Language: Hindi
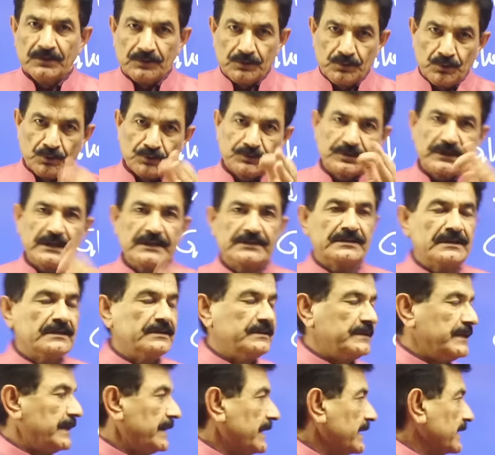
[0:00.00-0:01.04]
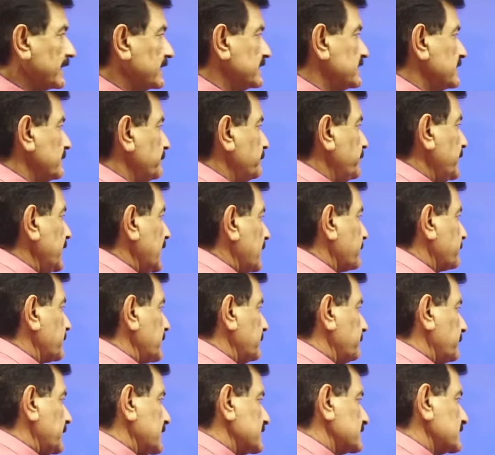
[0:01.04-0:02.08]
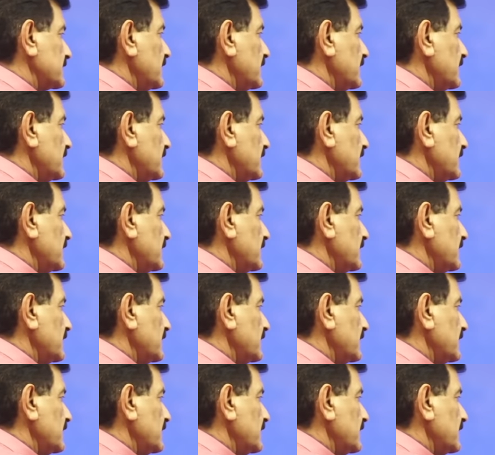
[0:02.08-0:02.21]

दूसरी चीज़ यह है कि जब भी आपके पास